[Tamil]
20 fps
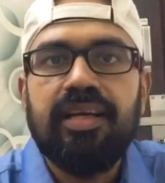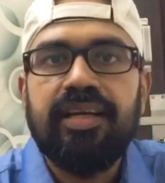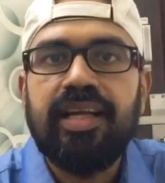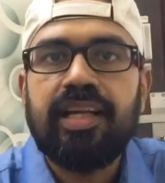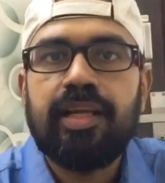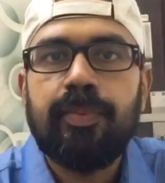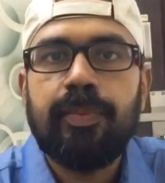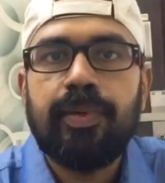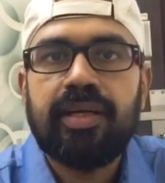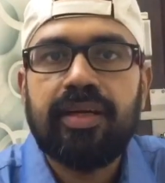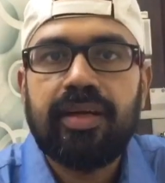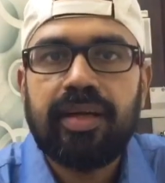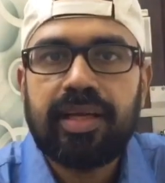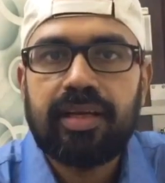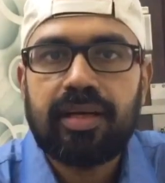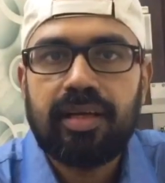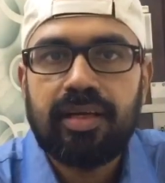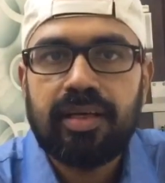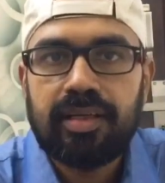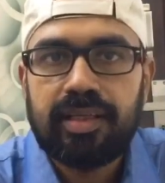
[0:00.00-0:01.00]
நிறைய பேர்
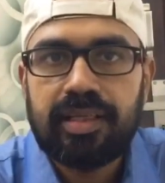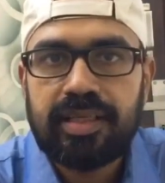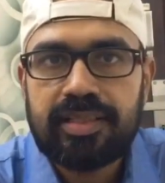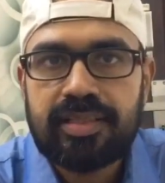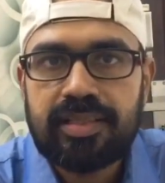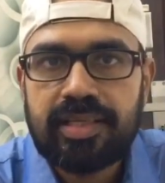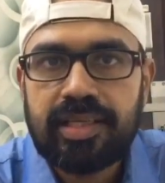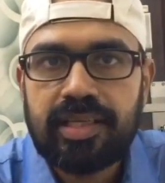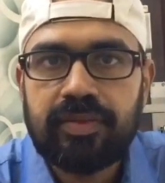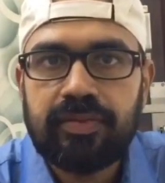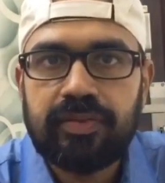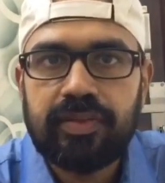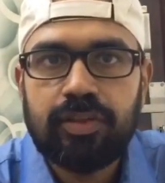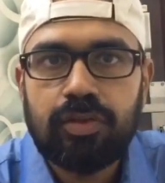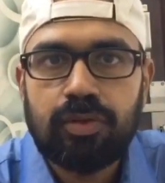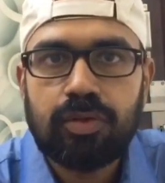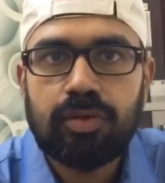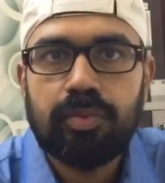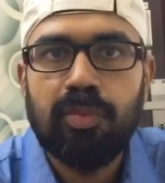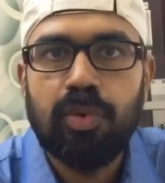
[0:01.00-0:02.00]
நினைக்கிறாங்க டெஸ்டிங்
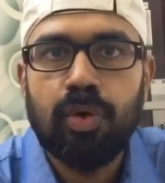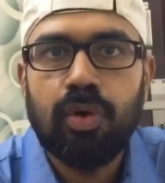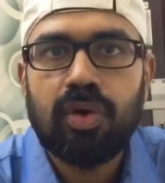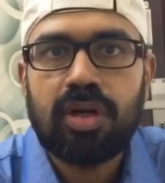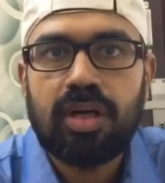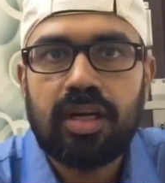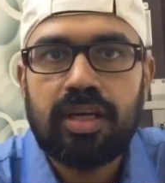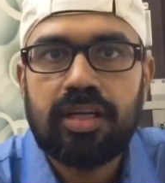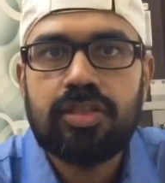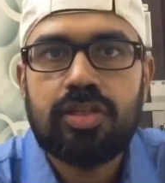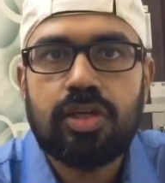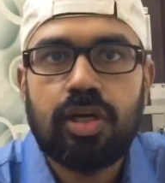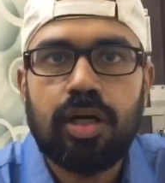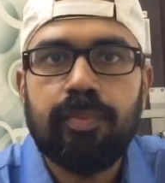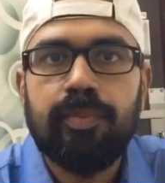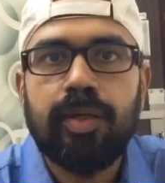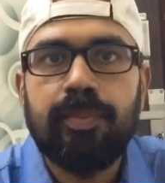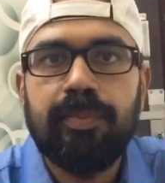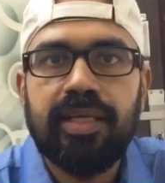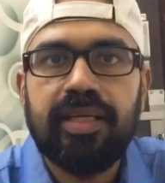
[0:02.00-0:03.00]
வந்து ஒரு போரான
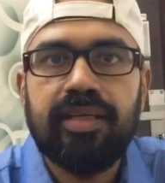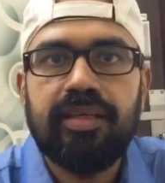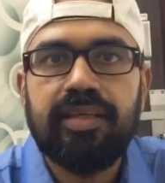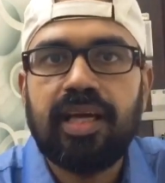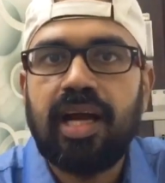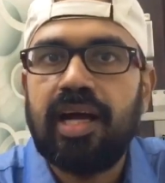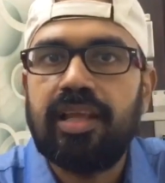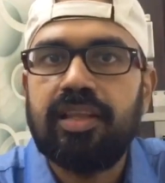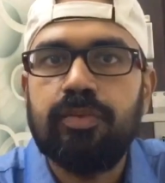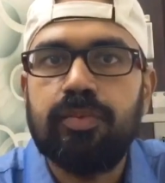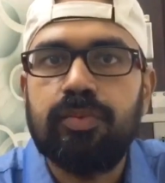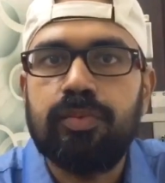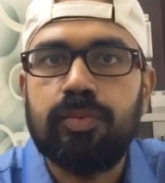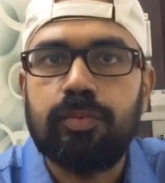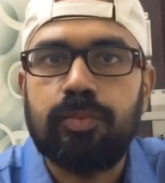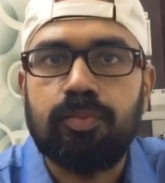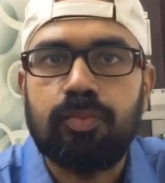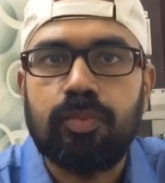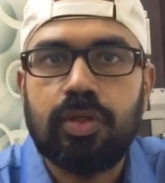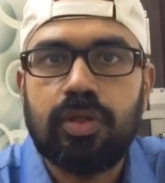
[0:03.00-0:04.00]
ஜாப் அப்படின்ட்டு அது
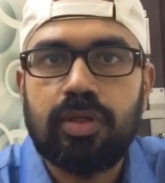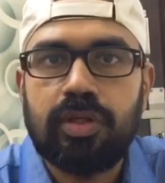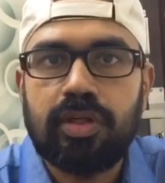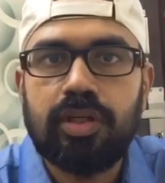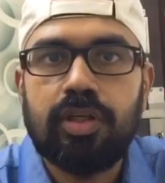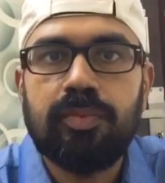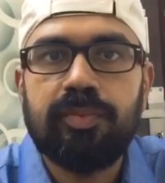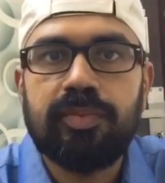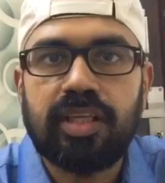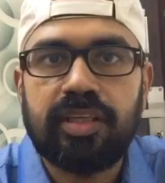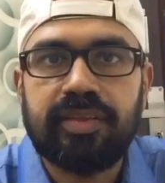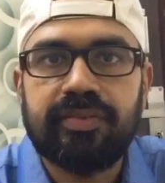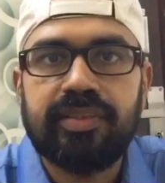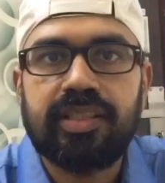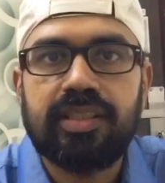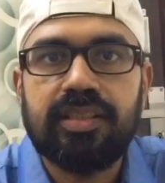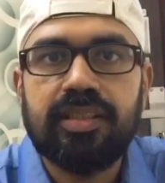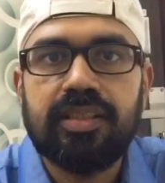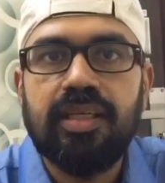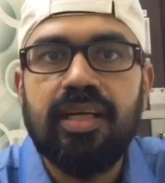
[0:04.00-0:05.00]
முற்றிலும்
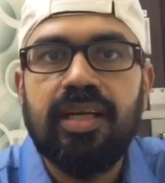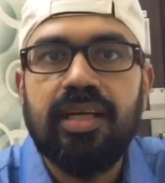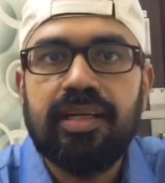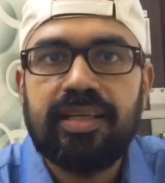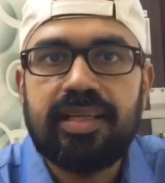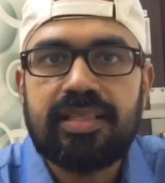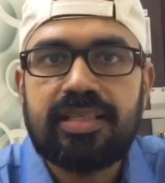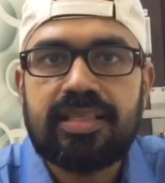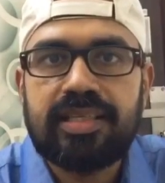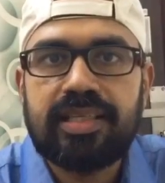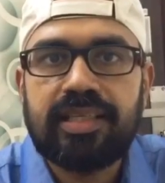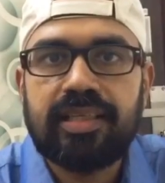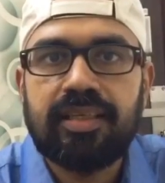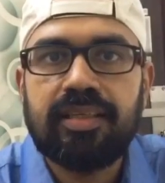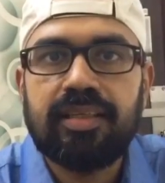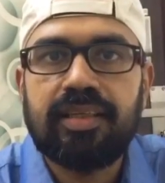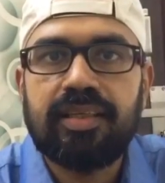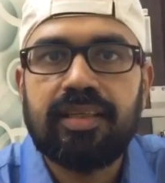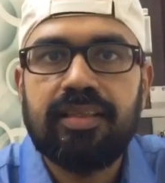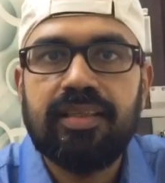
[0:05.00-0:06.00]
தவறு
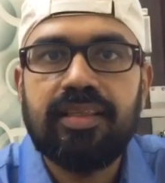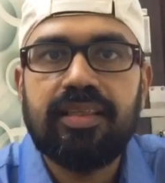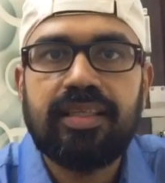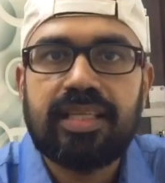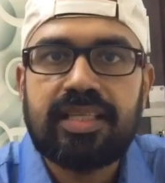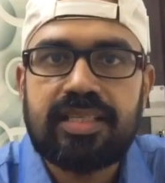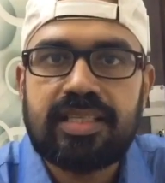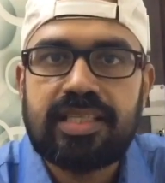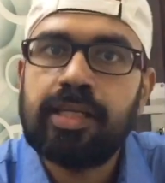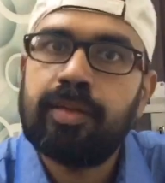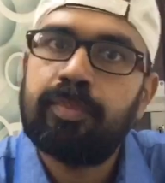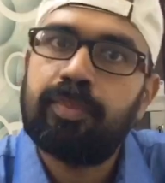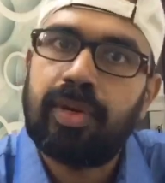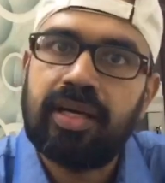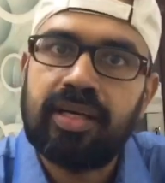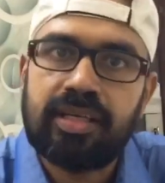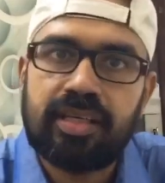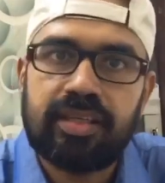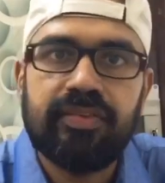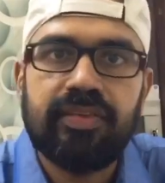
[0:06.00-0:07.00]
டெஸ்டிங்குங்கிறது டெஸ்டிங்
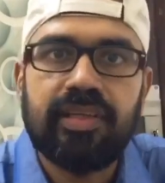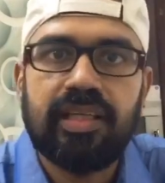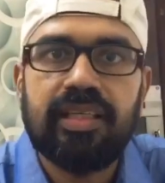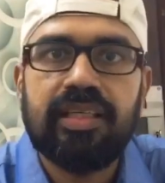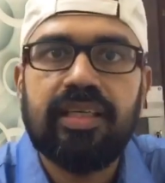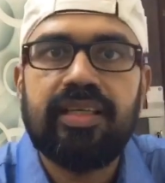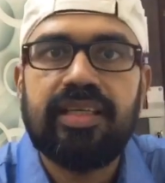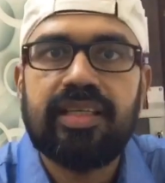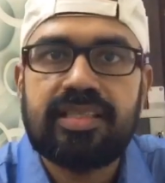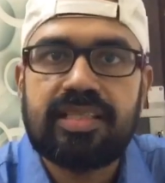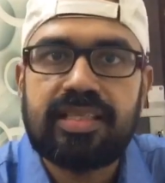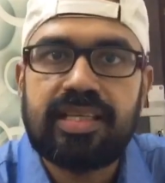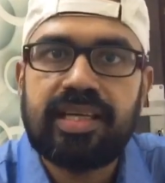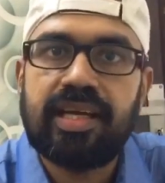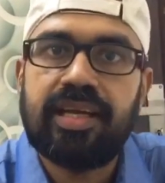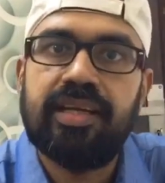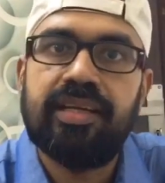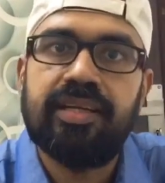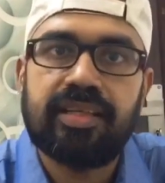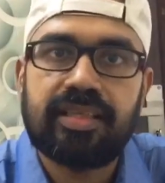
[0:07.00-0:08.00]
பண்ணுறவங்களுக்கு
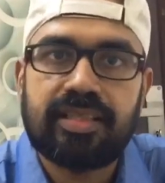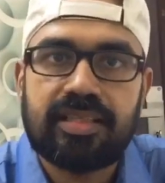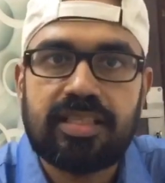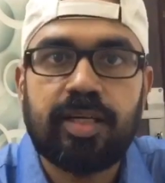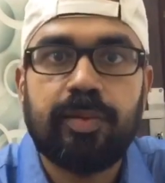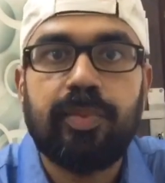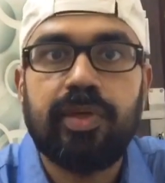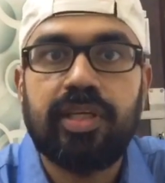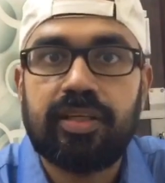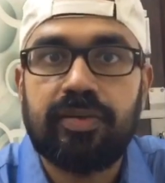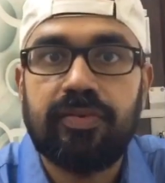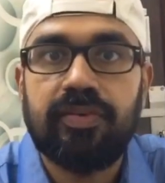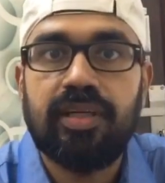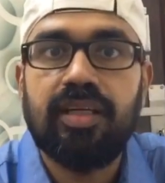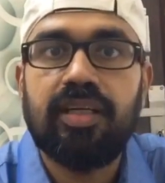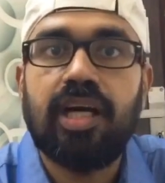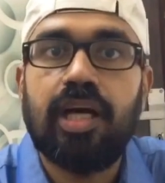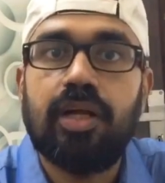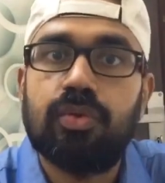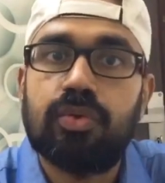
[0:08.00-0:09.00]
டெஸ்டிங்கை இன்ட்ரெஸ்ட்டாக
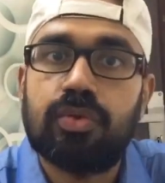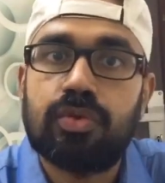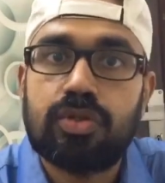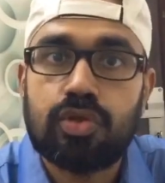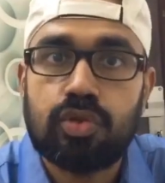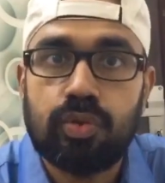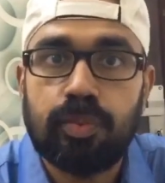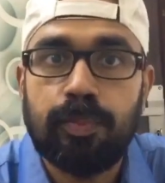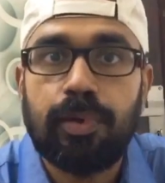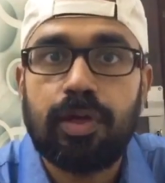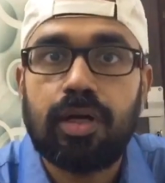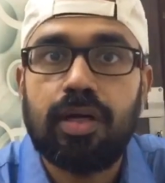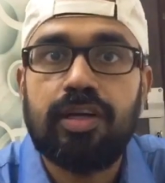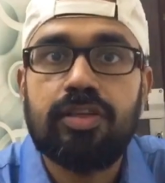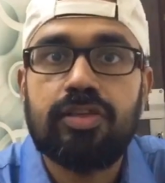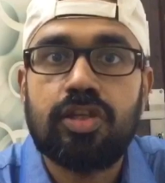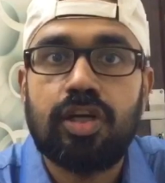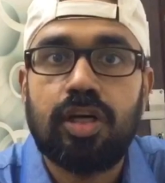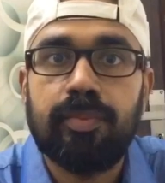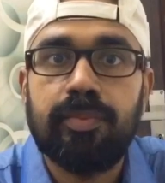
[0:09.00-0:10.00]
பண்ணுறவங்களுக்கு அது ஒரு
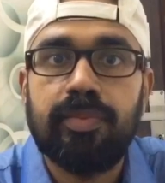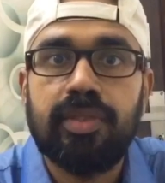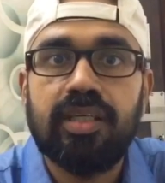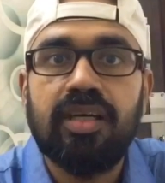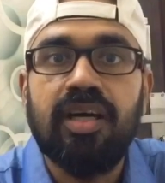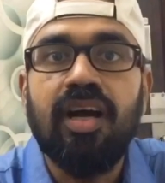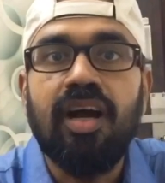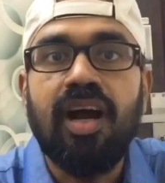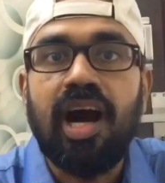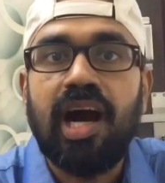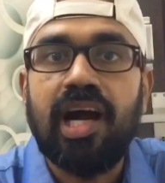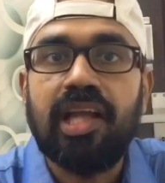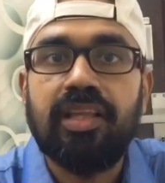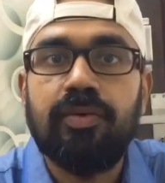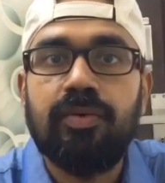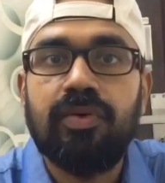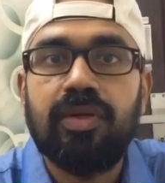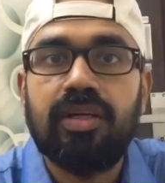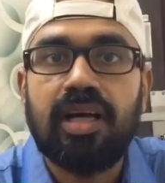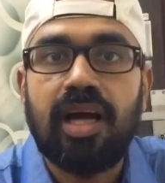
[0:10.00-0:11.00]
சூப்பரான ஜாப்பு அது
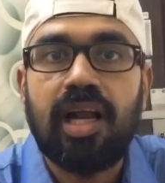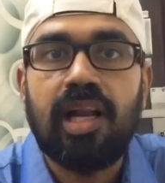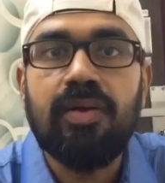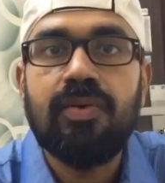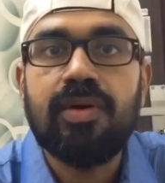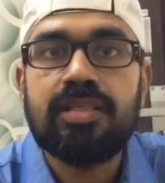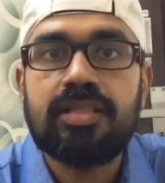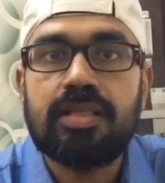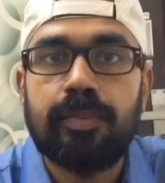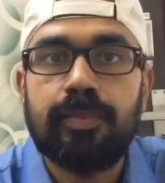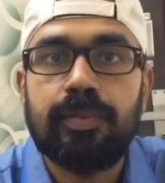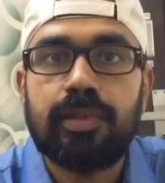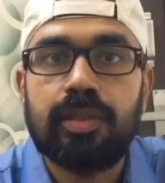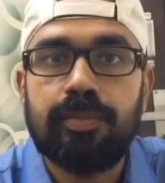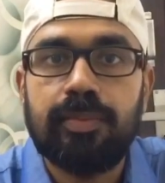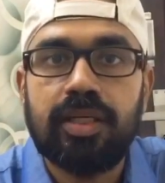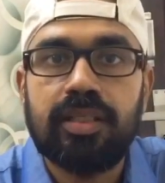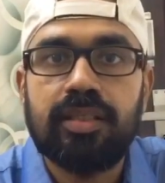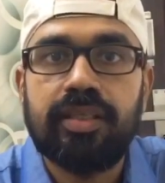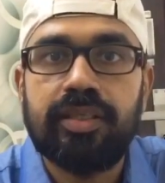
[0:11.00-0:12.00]
அவங்களுக்கு அல்வா
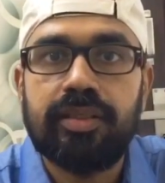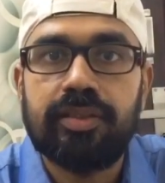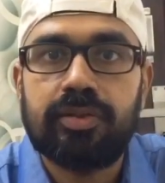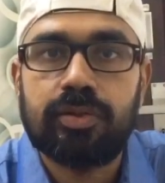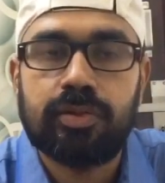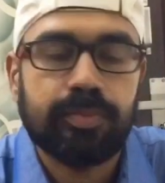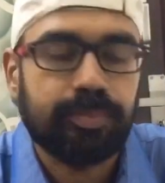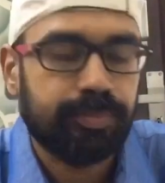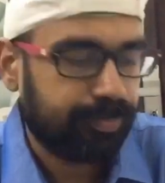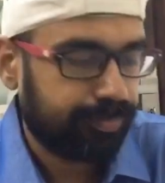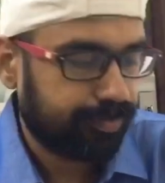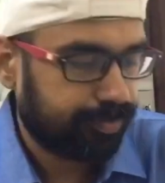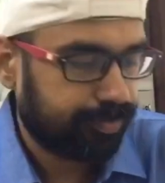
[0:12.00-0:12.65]
சாப்பிட்ற மாதிரி இருக்கும்